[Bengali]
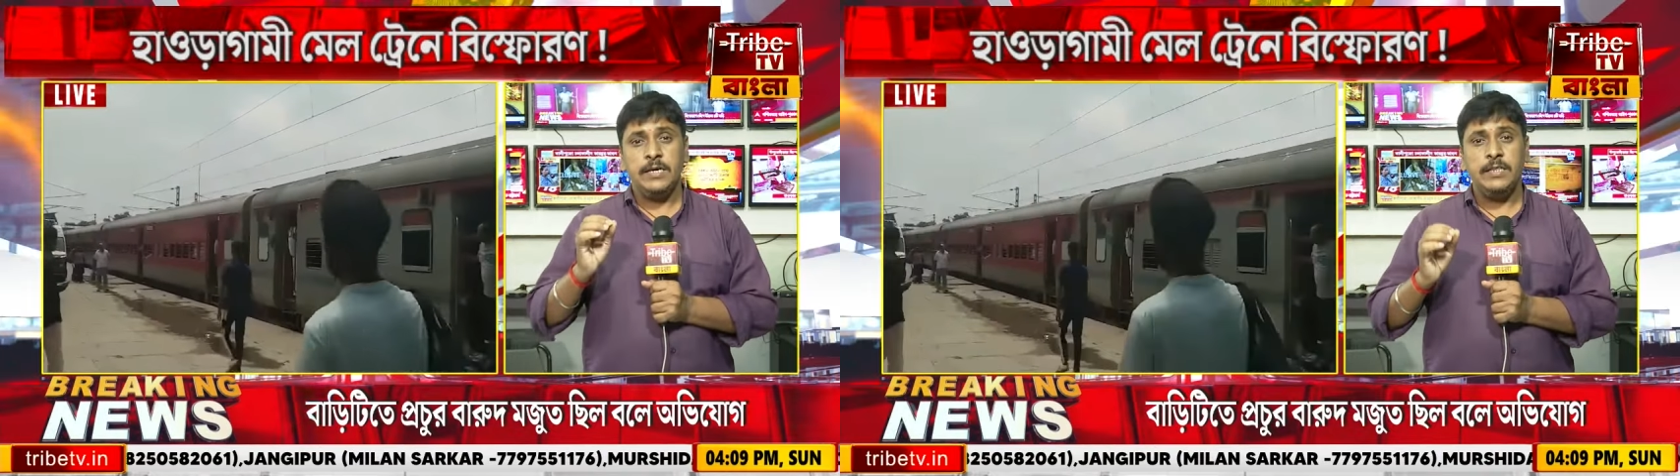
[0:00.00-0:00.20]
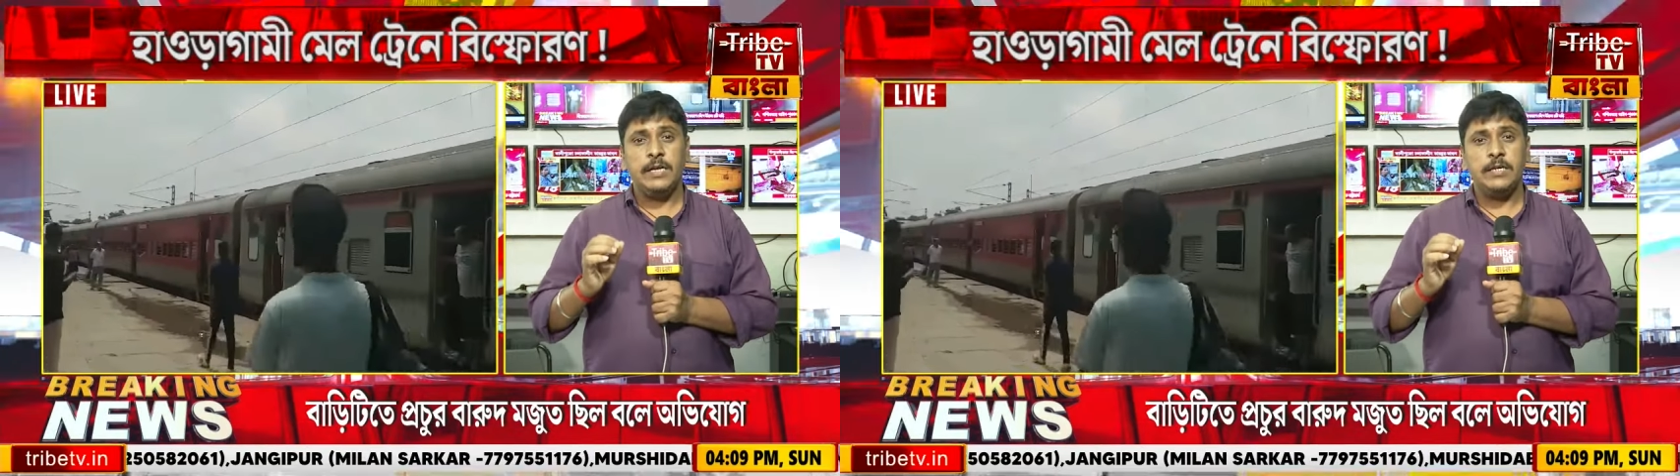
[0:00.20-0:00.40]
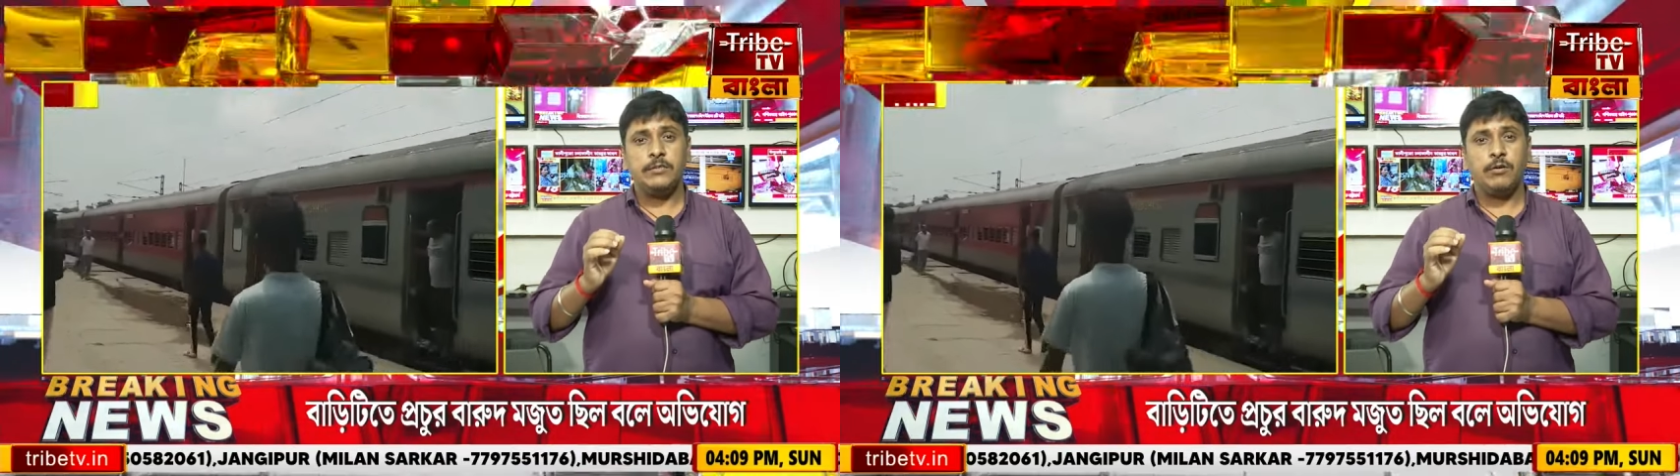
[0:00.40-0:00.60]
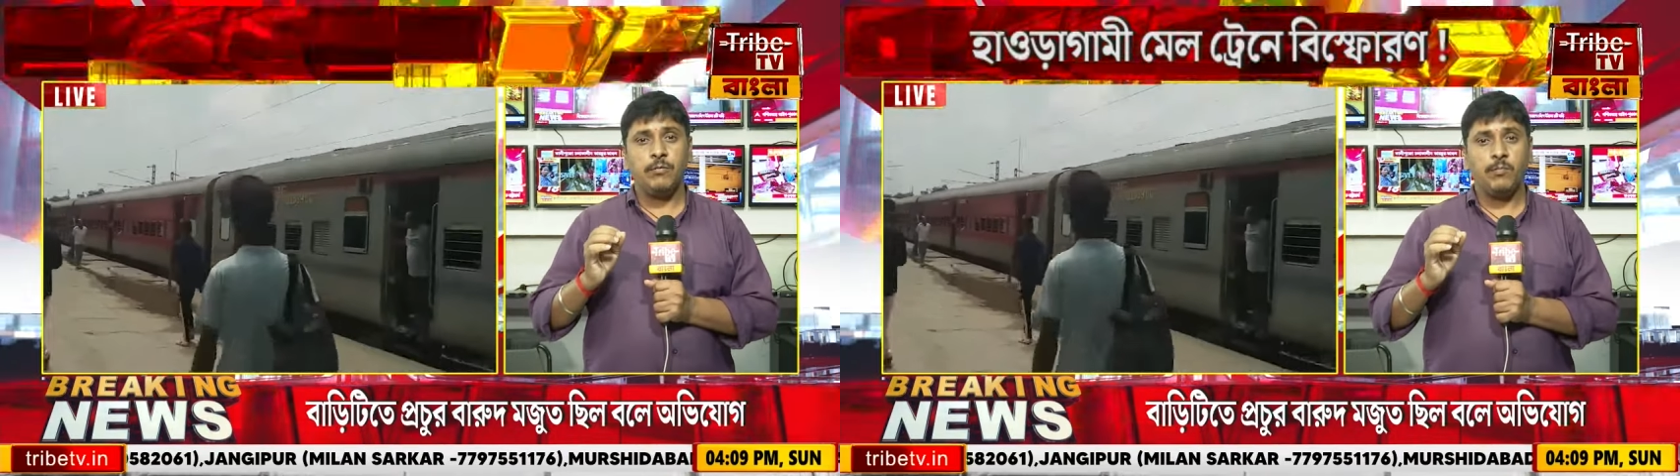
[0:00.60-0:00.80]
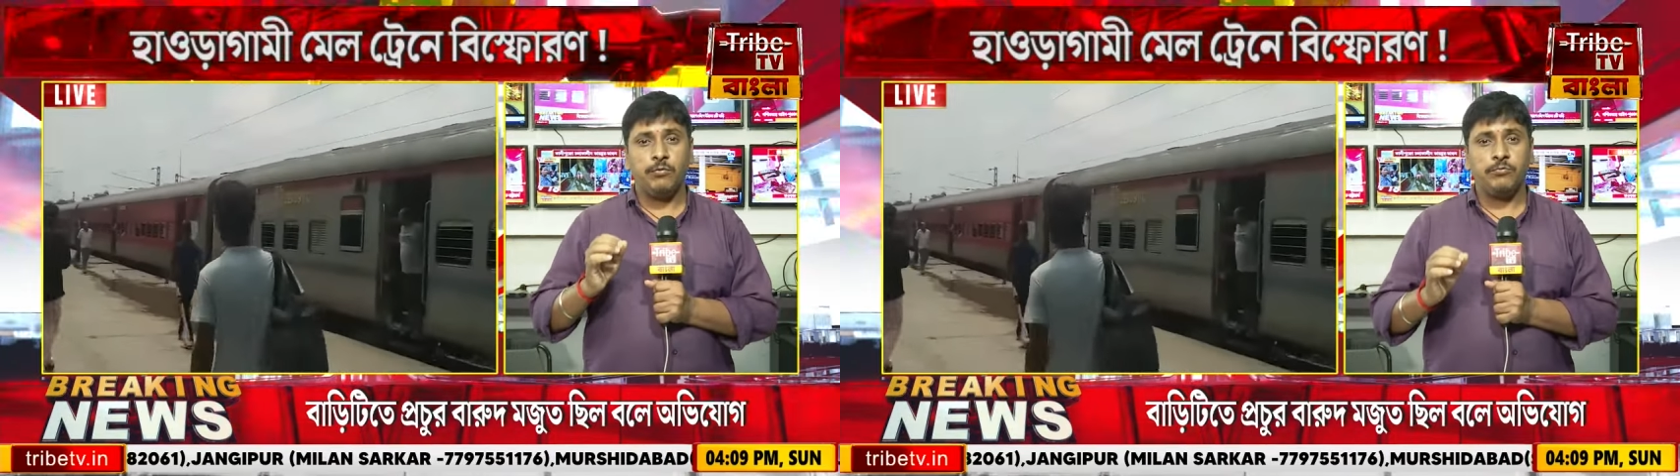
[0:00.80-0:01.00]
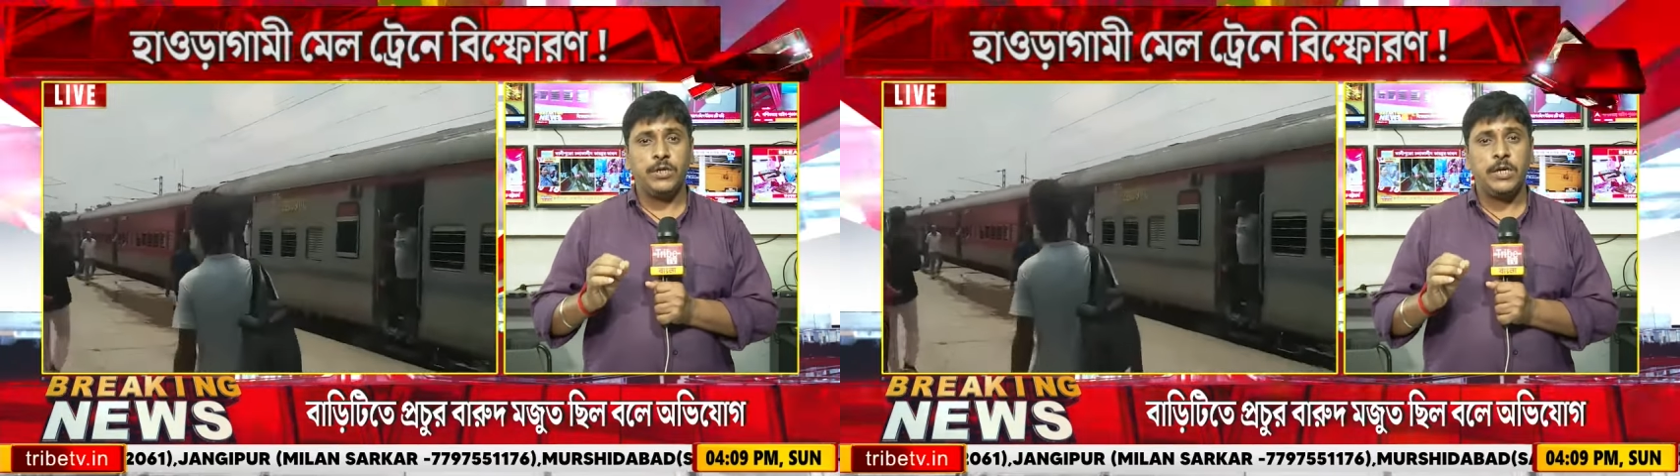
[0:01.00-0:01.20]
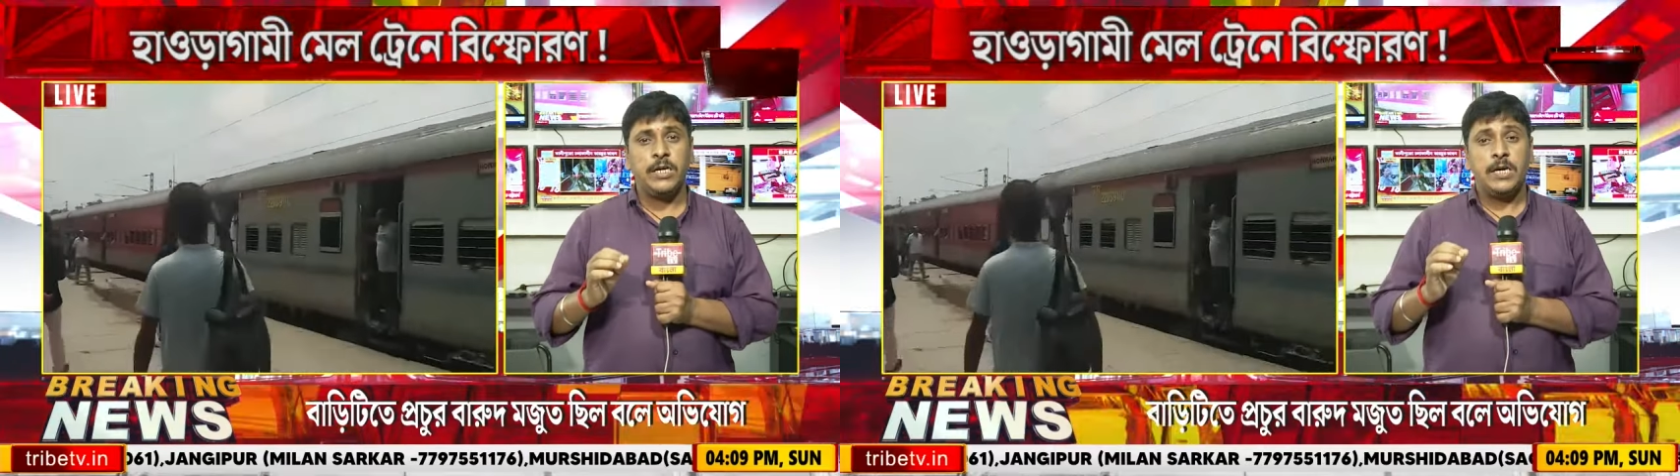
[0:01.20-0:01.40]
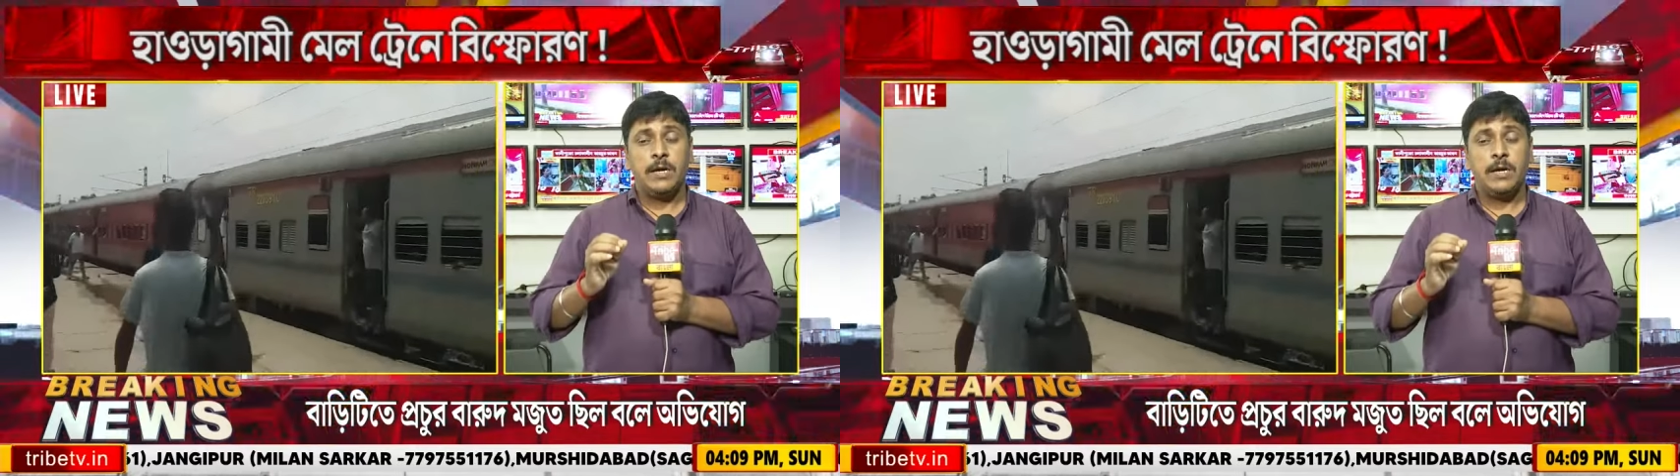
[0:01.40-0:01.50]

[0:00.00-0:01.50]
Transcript: ইন্দাস যখন পৌঁছায়